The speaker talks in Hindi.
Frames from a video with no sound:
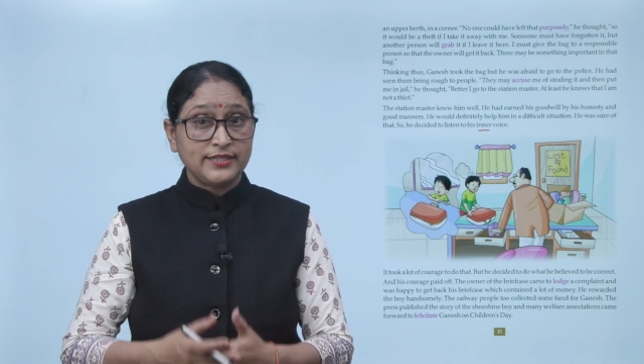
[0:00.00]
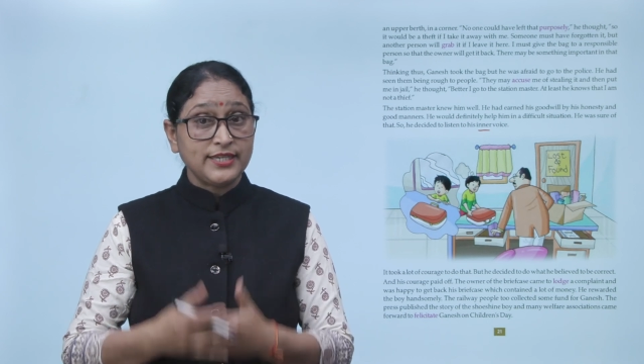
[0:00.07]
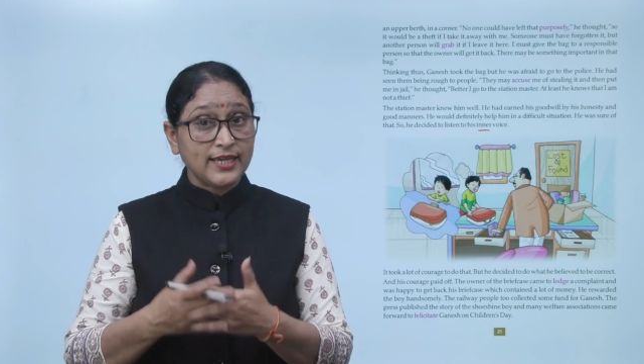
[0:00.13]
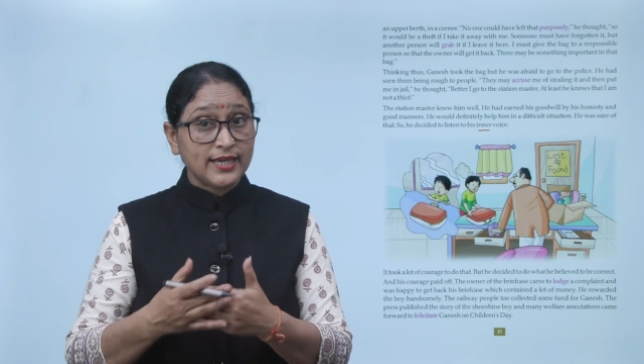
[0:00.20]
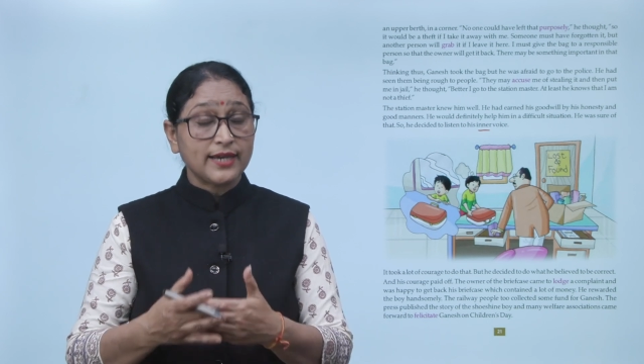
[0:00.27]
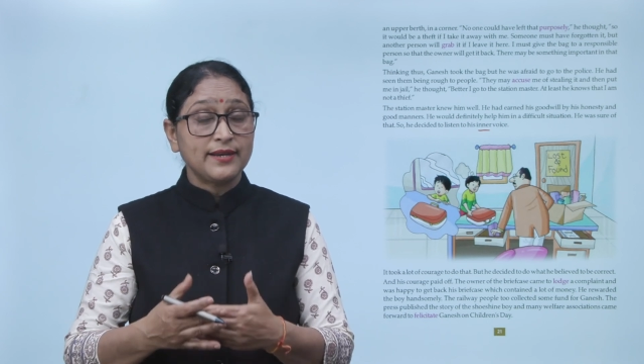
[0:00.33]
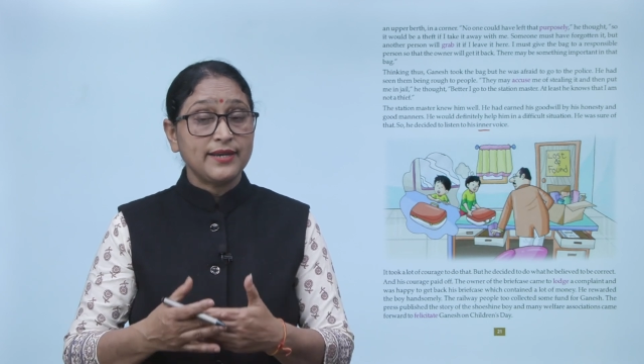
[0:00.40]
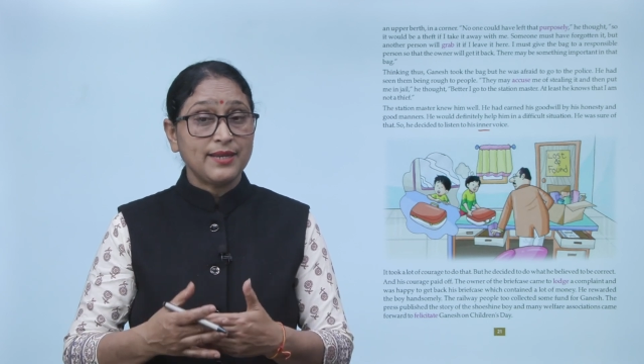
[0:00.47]

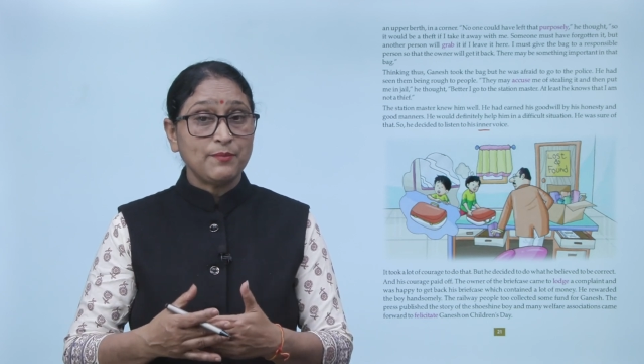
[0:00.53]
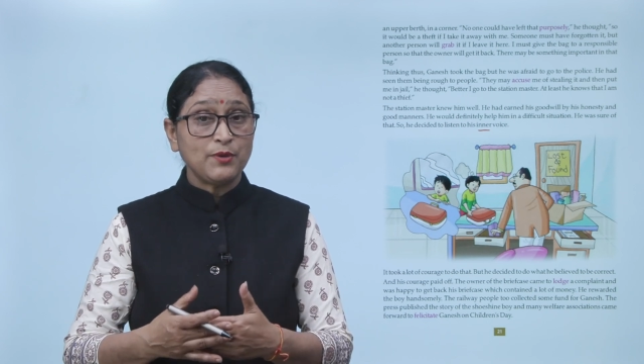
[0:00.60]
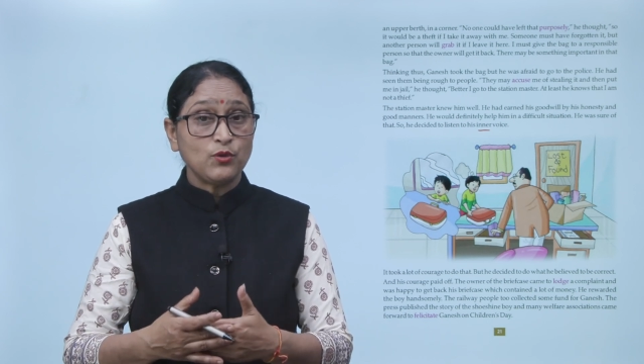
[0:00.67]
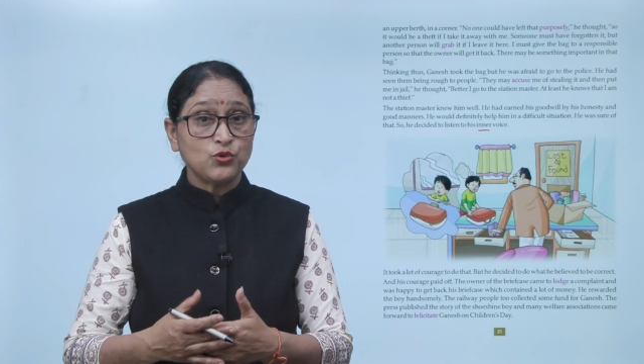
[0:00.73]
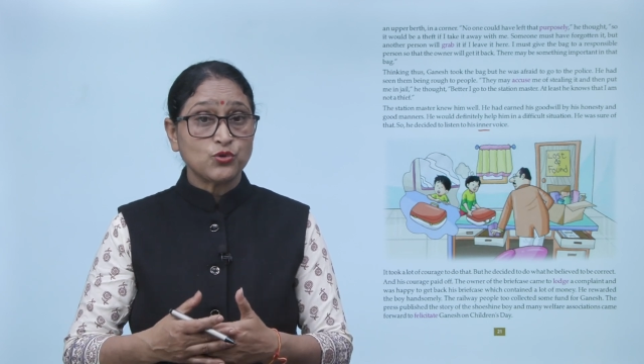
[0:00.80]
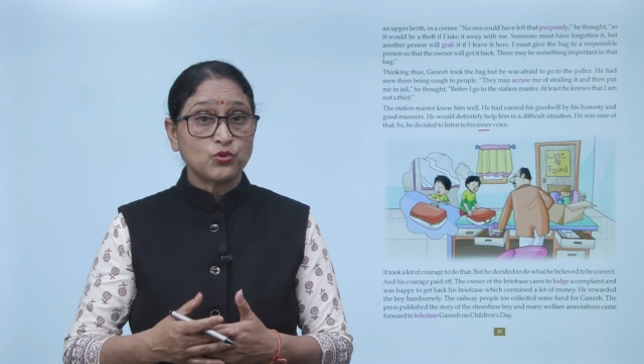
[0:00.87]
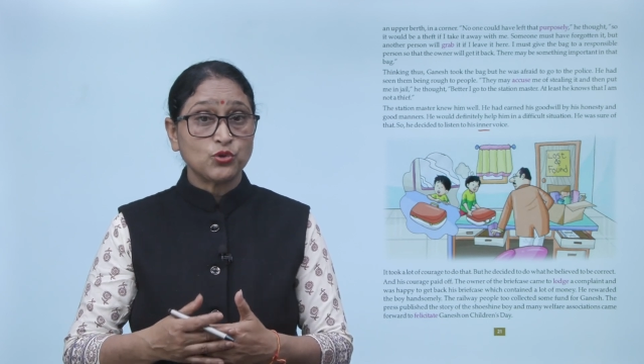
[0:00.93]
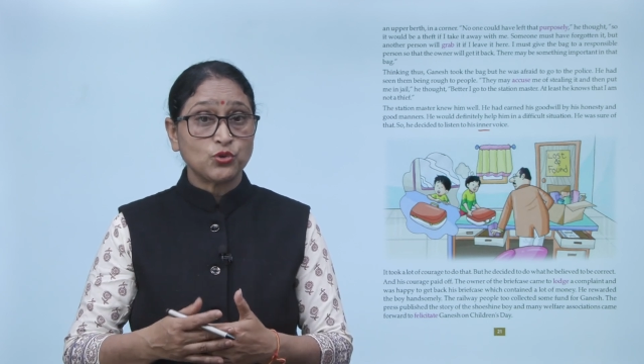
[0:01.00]
ये करने में
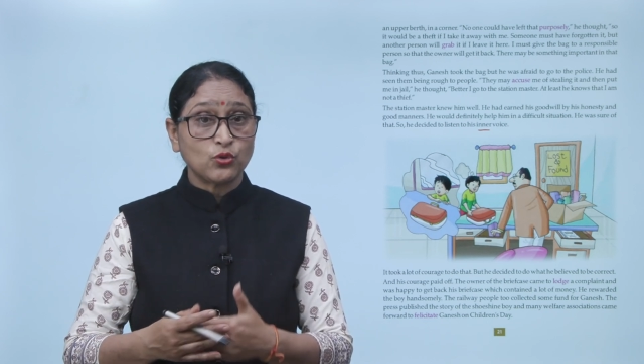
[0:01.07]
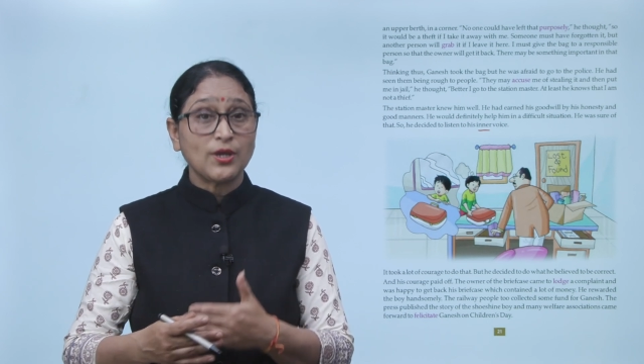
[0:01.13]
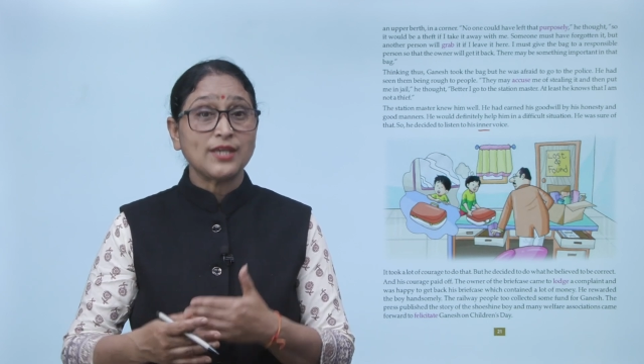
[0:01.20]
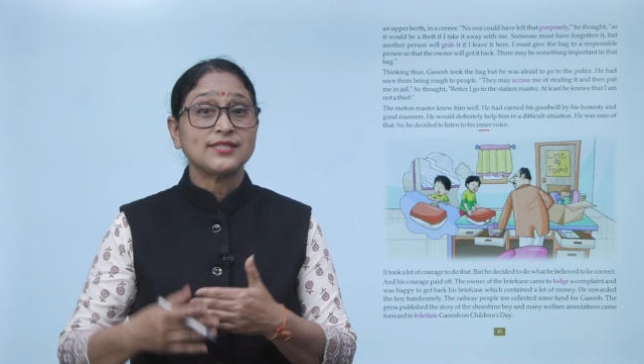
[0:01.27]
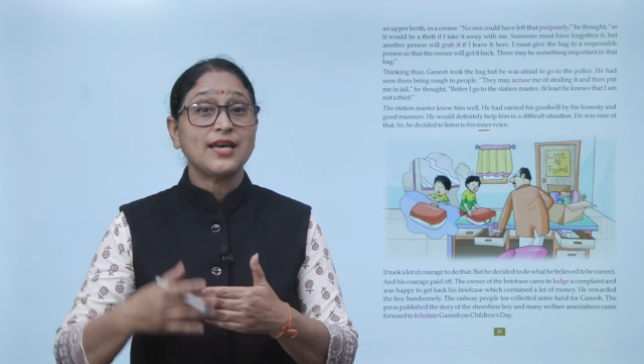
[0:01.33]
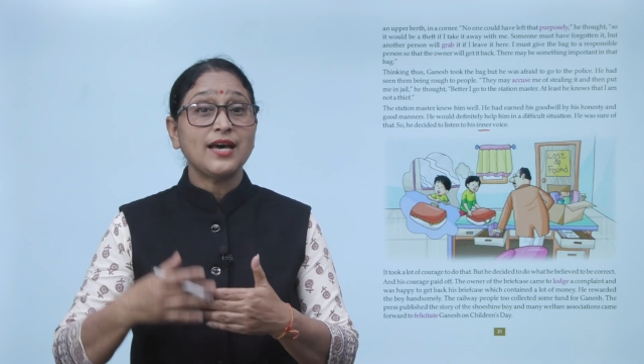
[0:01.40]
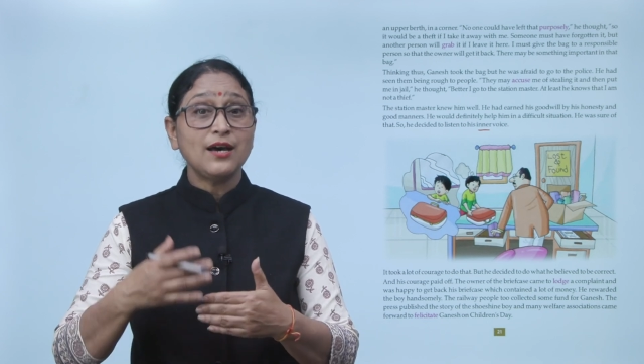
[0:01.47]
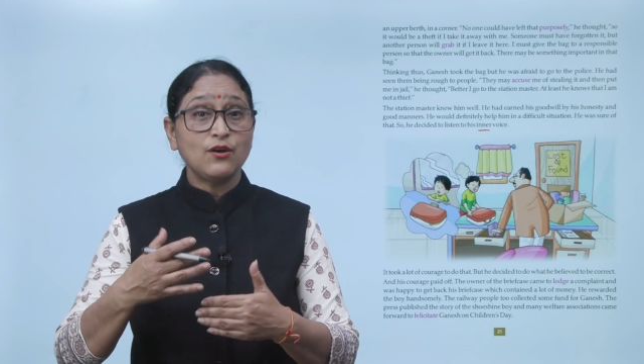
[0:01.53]
उसको
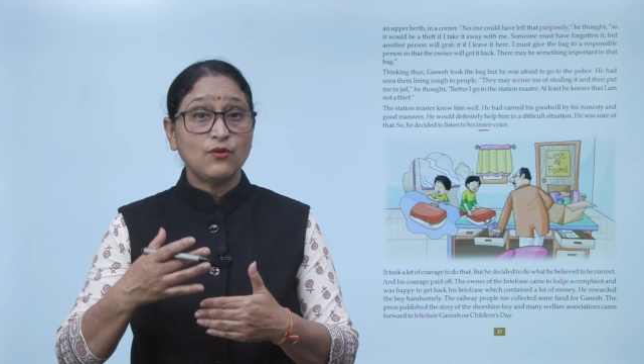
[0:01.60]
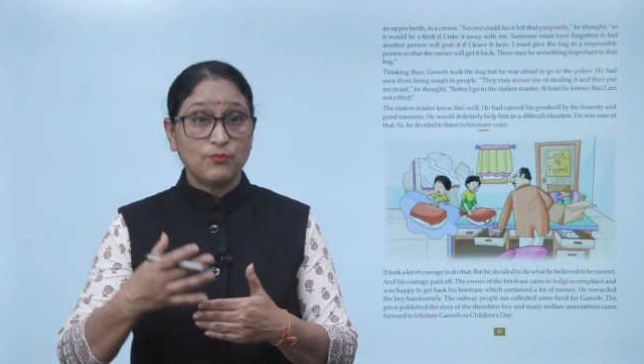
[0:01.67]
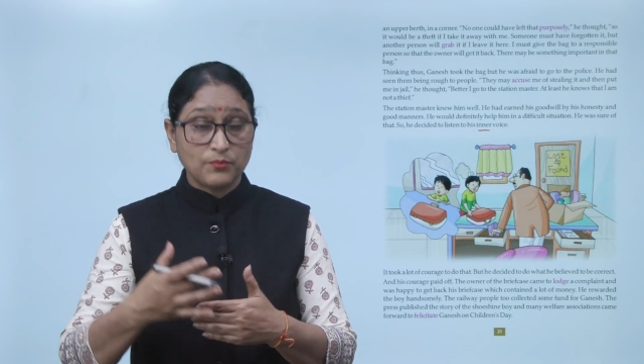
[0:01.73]
थोड़ा सा